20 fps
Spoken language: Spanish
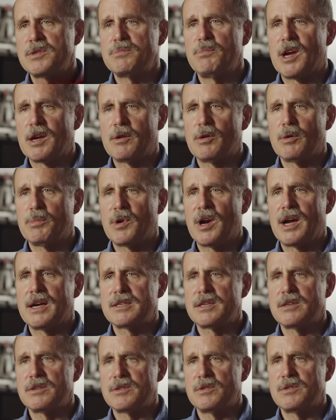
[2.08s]
procesadores
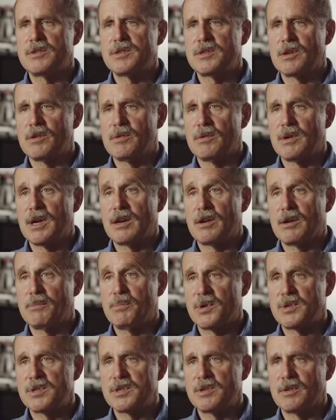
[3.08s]
para fabricar
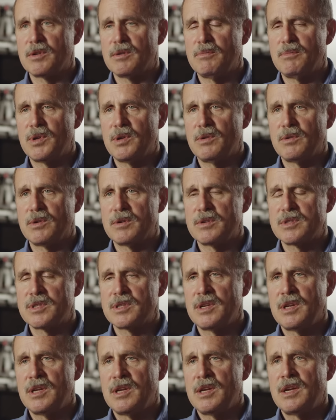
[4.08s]
ordenadores
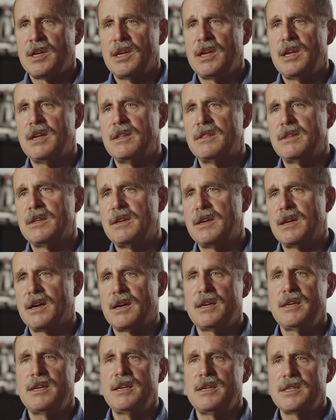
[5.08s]
personales. En los
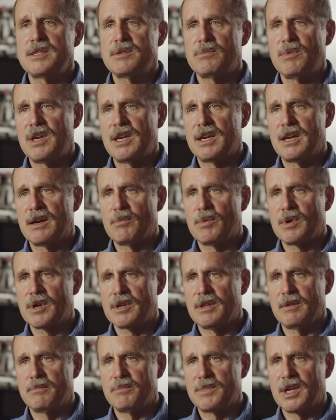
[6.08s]
90 los conectamos
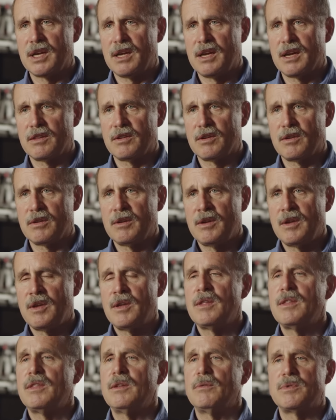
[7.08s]
en red y el
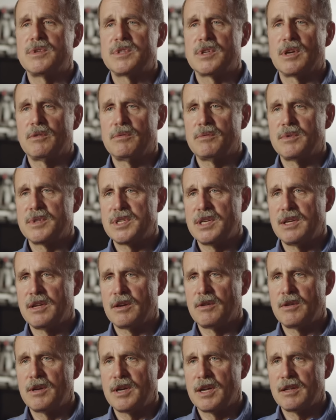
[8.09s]
resultado fue
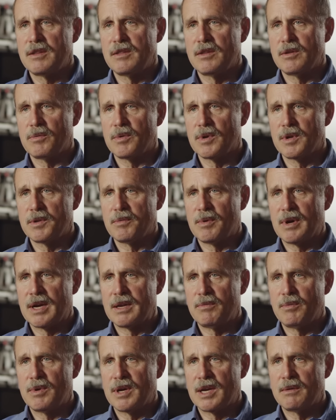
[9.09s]
Internet, la World Wide
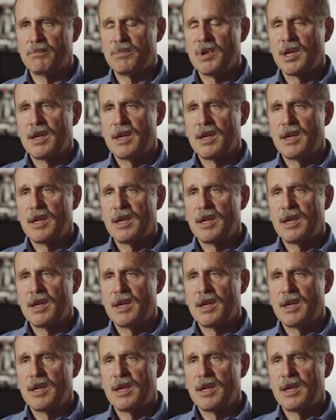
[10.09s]
Web.